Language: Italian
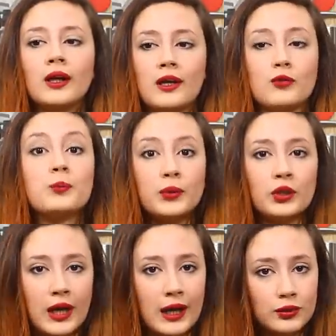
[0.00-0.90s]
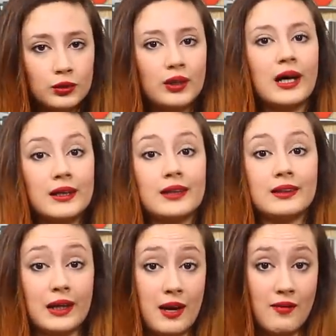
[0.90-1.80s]
eh, spronato ad
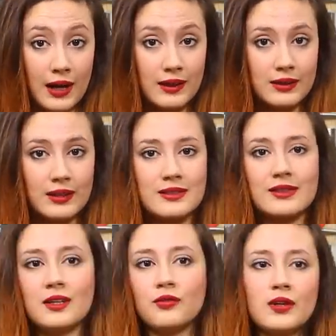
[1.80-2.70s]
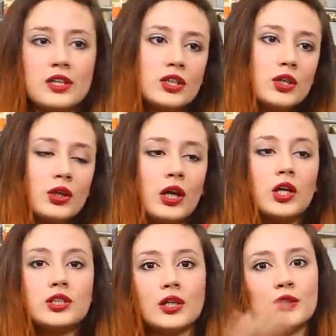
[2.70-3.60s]
andare avanti, se invece io
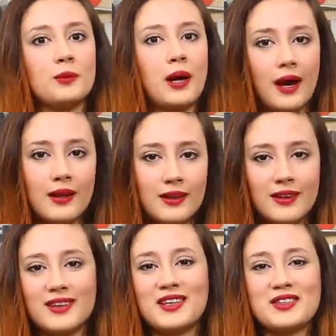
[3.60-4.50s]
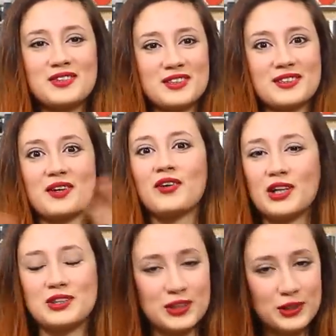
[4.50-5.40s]
dall'oggi al domani inizio a
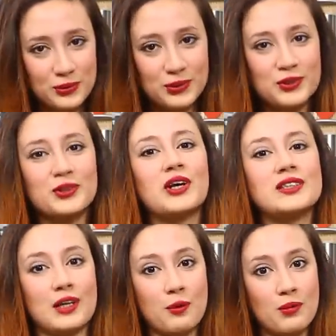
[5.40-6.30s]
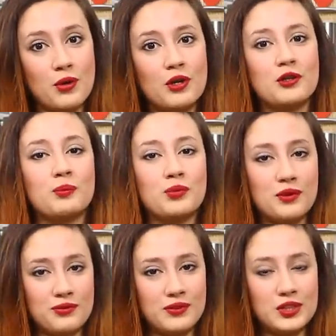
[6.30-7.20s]
stravolgere tutto sarà molto più
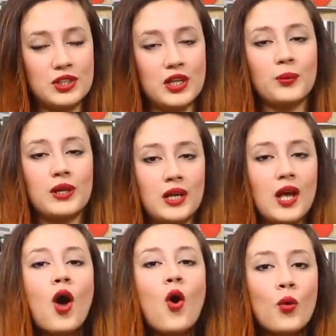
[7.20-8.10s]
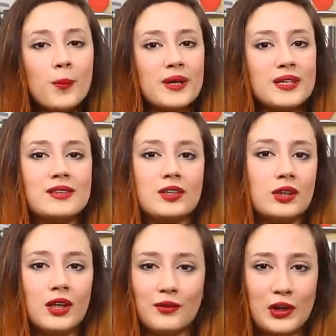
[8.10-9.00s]
difficile, quindi un passetto
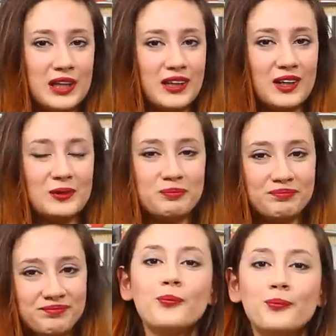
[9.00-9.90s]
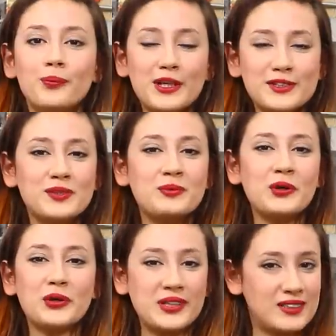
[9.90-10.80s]
alla volta
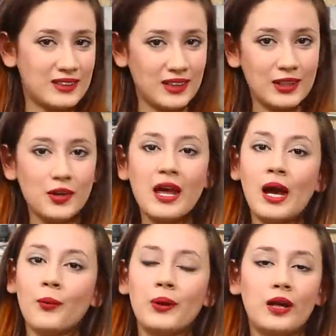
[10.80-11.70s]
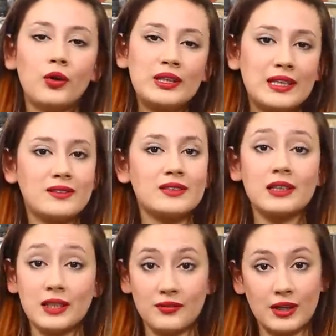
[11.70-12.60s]
prossimo consiglio è quello di
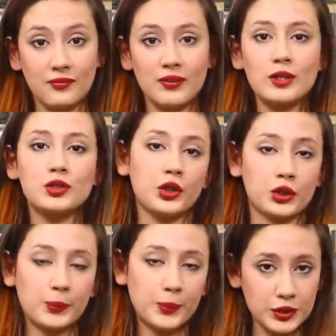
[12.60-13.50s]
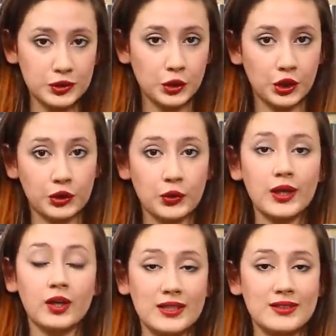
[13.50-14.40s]
scrivervi giorno per giorno
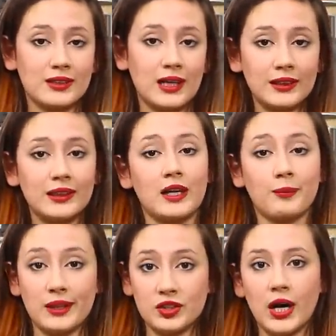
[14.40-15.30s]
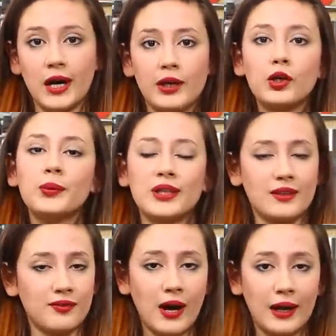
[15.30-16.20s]
che cosa andate a mangiare. Lo
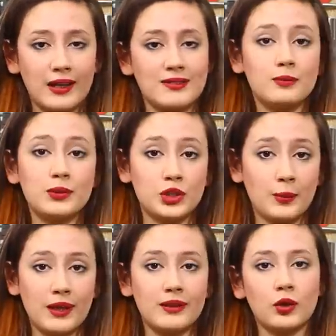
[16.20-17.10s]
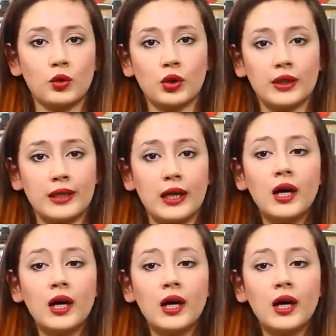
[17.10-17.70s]
potete fare semplicemente con